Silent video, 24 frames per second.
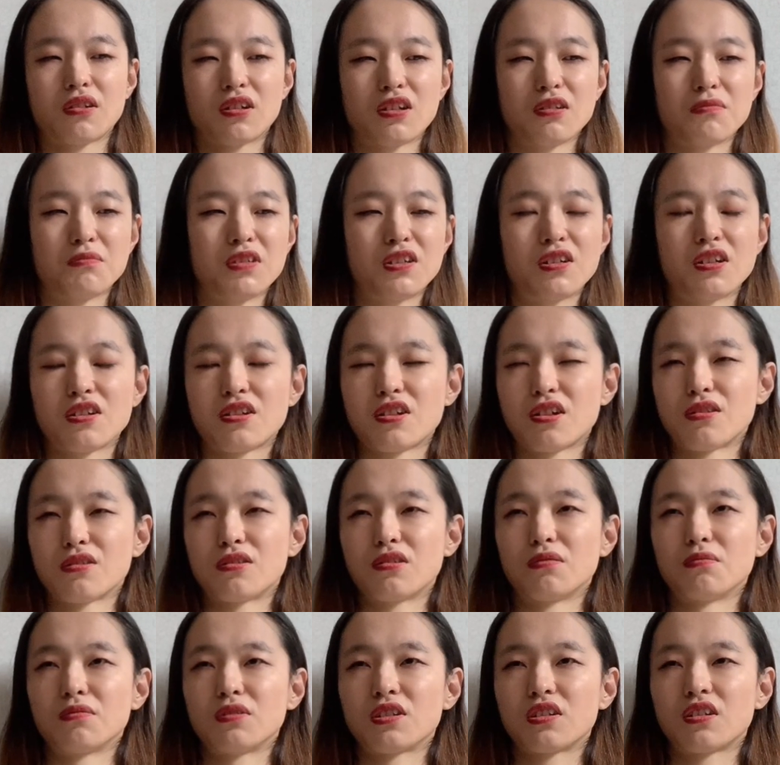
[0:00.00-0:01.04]
方もいらっしゃる
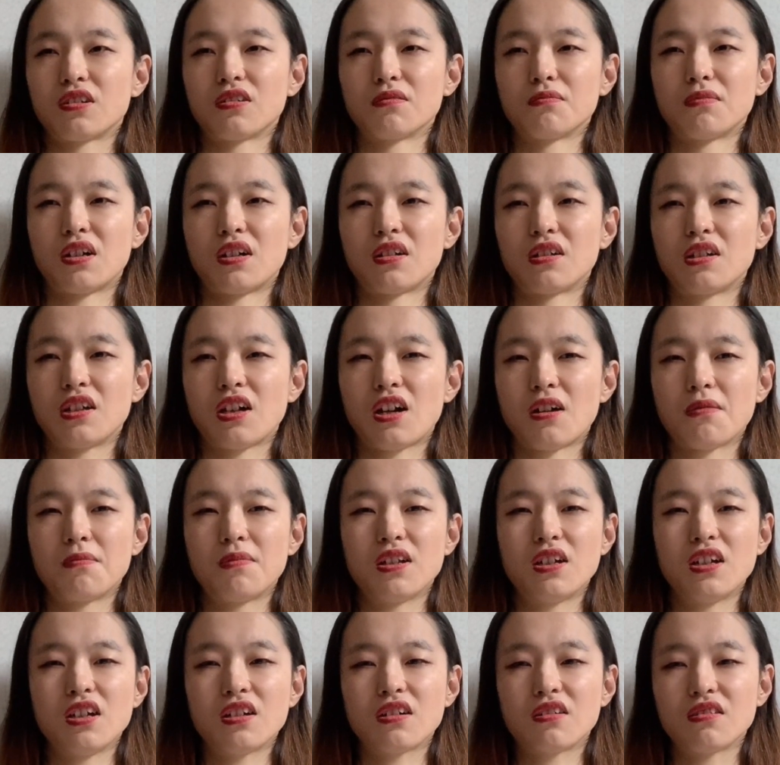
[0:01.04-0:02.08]
と思うんですけど、まあ、
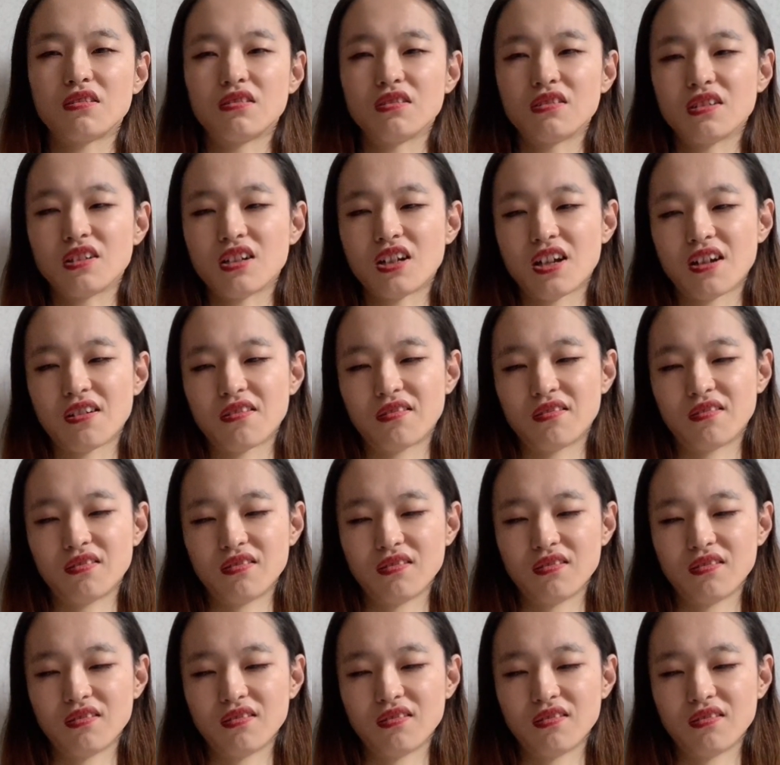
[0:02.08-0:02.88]
リハビリ訓練